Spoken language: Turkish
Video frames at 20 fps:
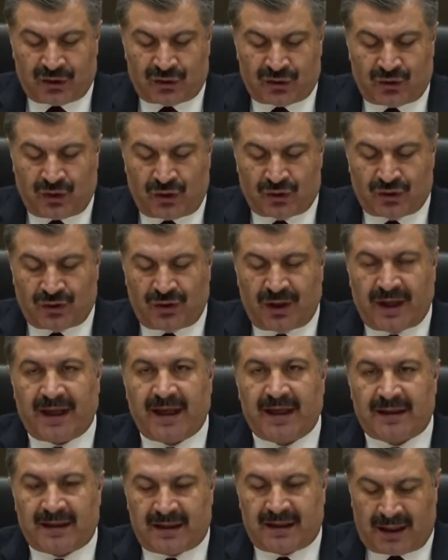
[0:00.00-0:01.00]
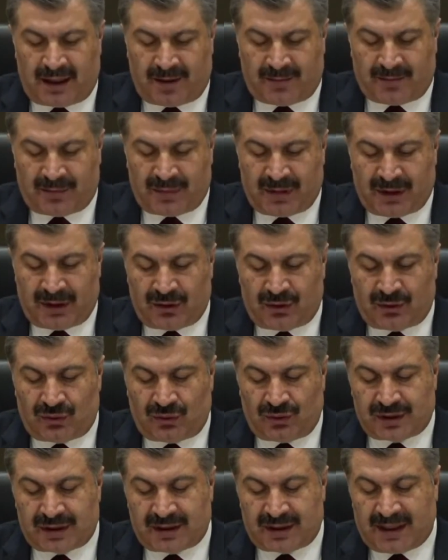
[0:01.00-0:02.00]
Sözünü ettiğim
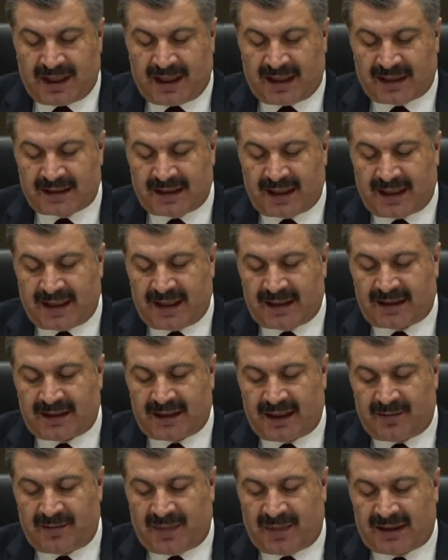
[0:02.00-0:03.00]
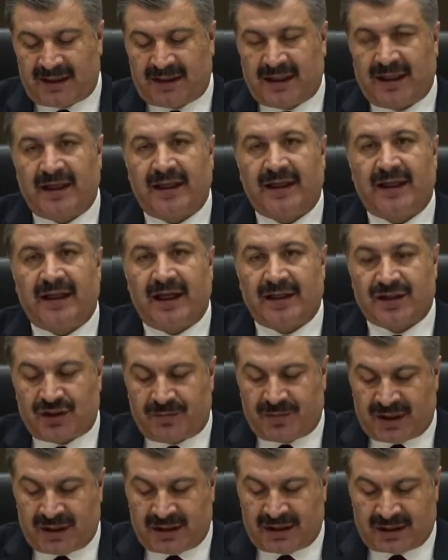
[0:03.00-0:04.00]
Nursin Ersen etkin maddeli
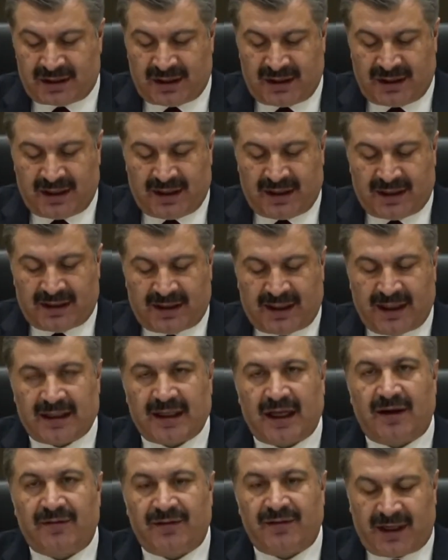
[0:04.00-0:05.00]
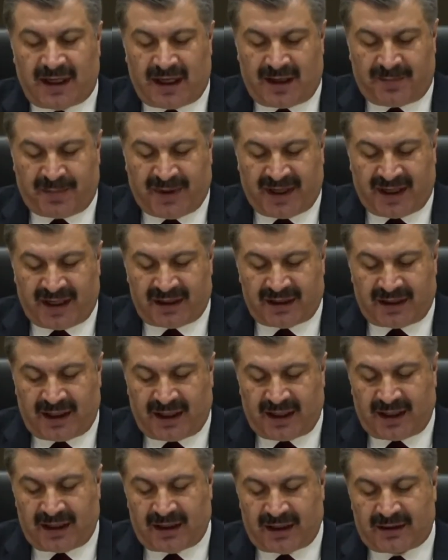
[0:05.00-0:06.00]
ilacımız tedavi
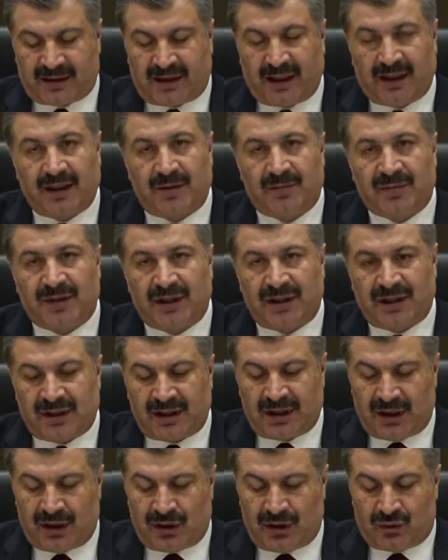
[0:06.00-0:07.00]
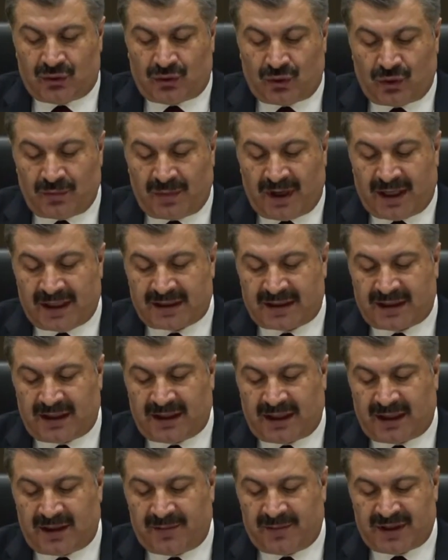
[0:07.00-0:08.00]
rehberinde tanımlı tüm
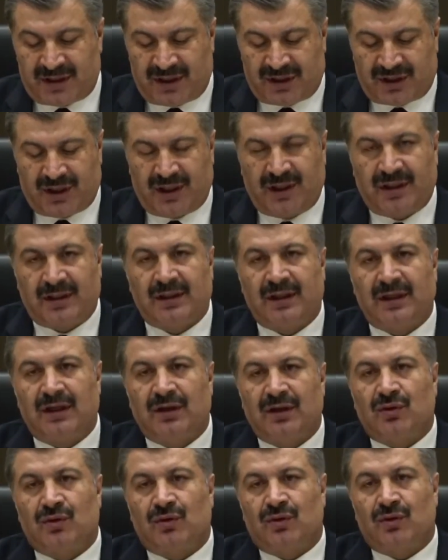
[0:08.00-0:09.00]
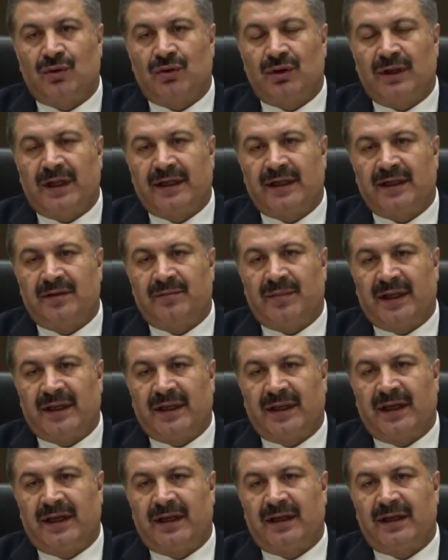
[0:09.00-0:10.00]
hastalarımız için
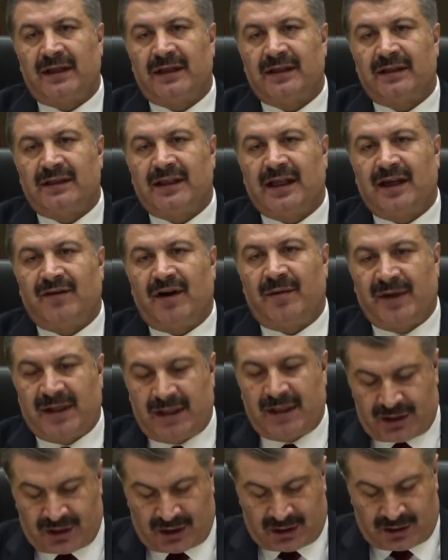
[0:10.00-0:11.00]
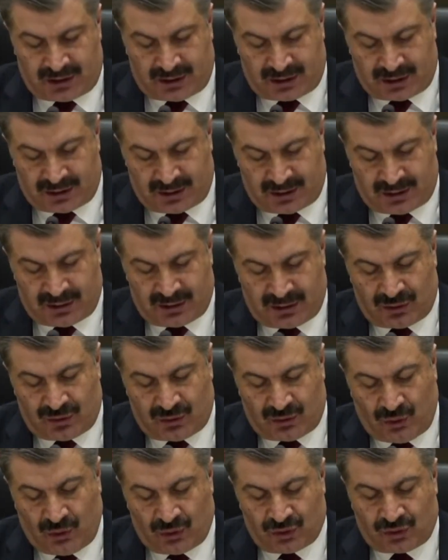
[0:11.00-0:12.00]
kullanılmaya devam edecektir.
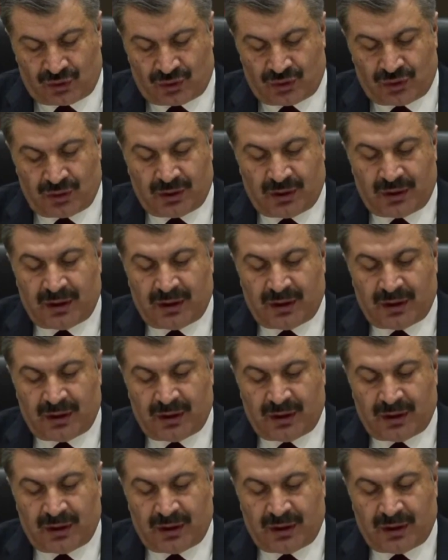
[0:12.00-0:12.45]
3.